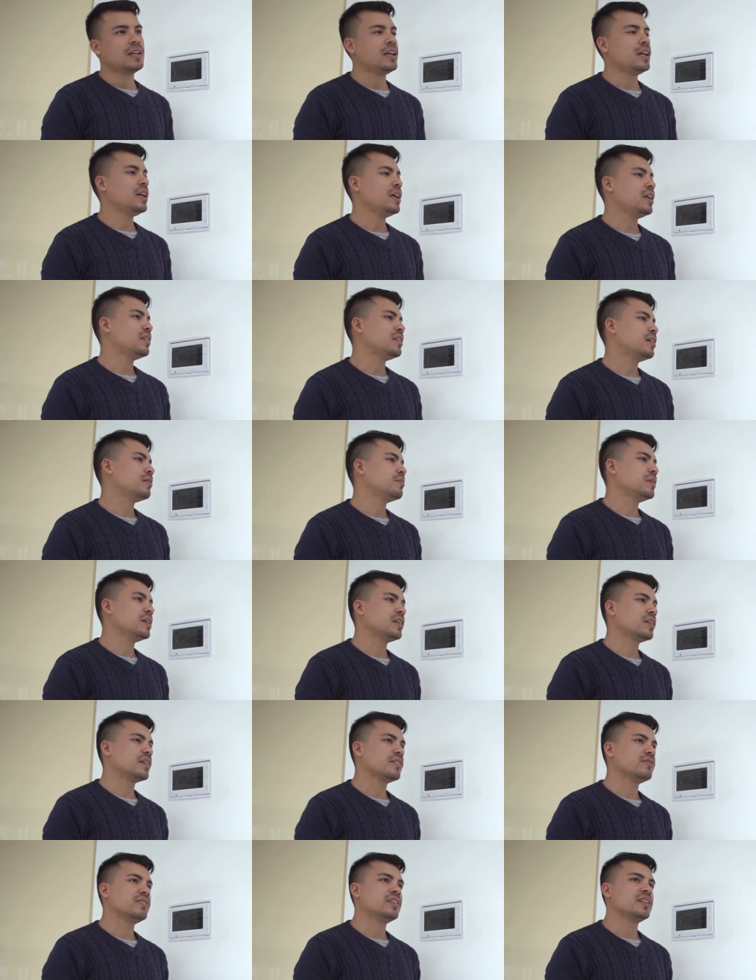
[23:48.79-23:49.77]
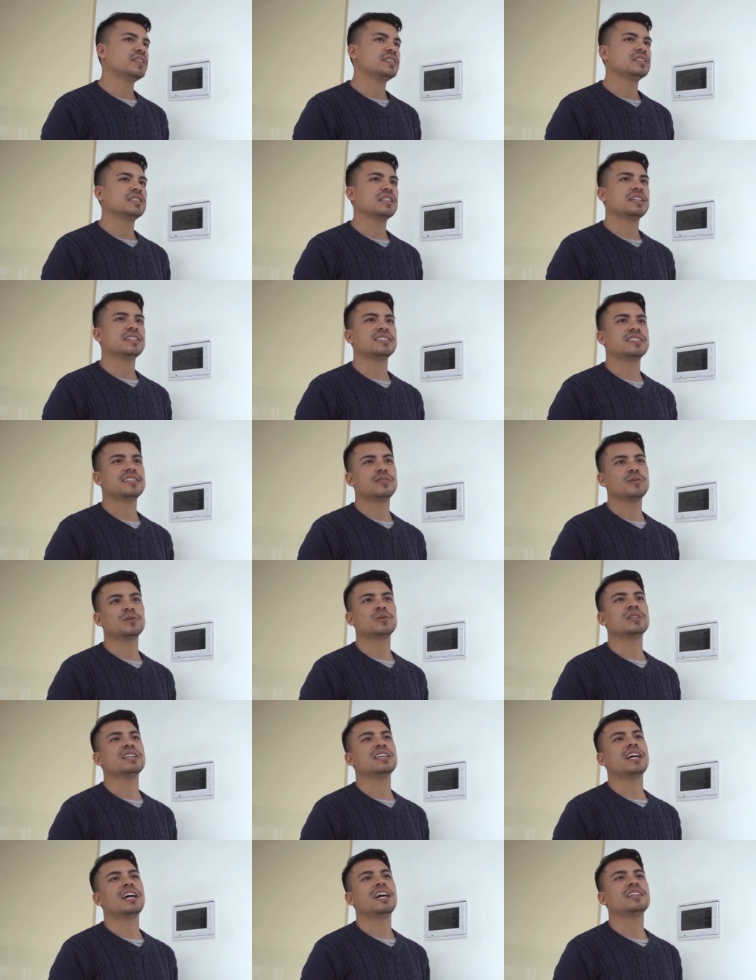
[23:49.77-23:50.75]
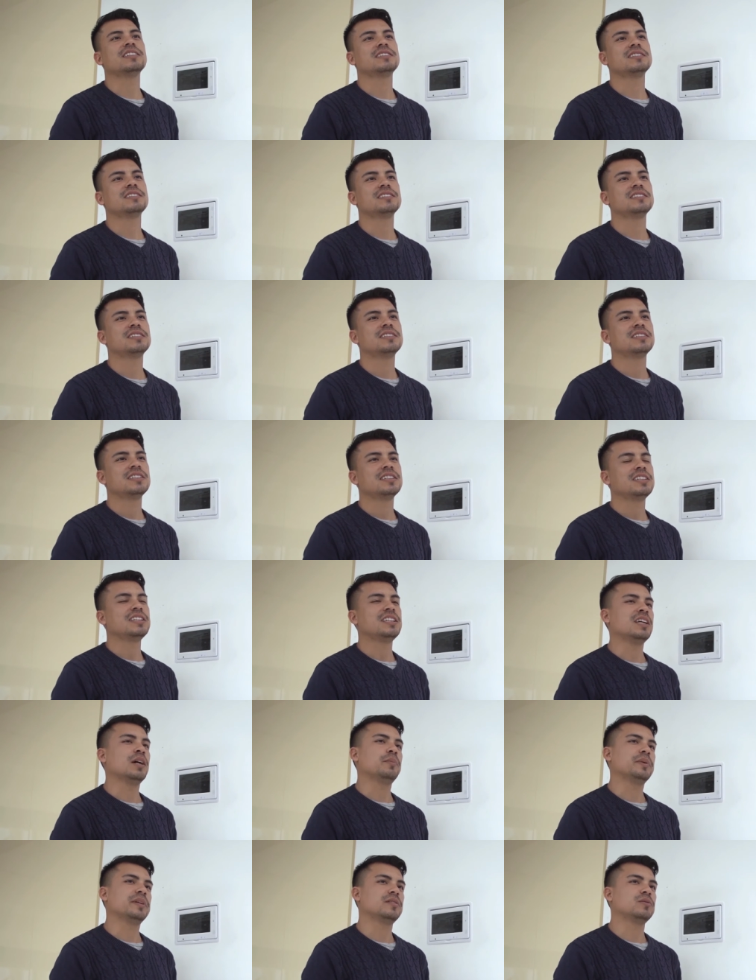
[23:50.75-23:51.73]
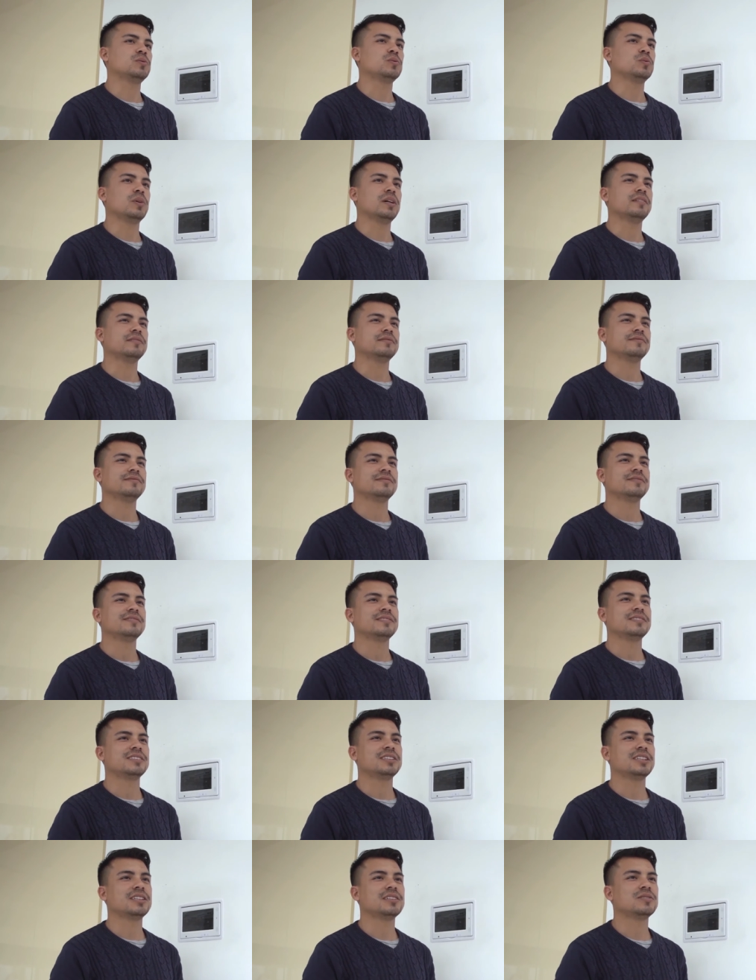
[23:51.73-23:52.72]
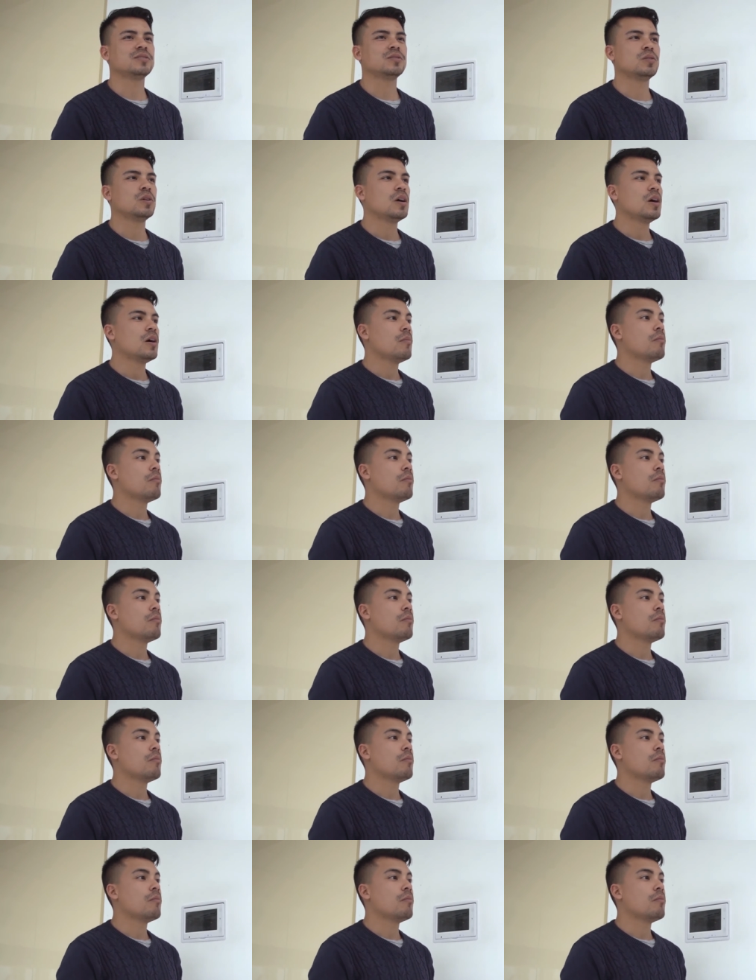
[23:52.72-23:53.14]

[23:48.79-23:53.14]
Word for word: y también referencia de seguridad y apertura, ¿cierto?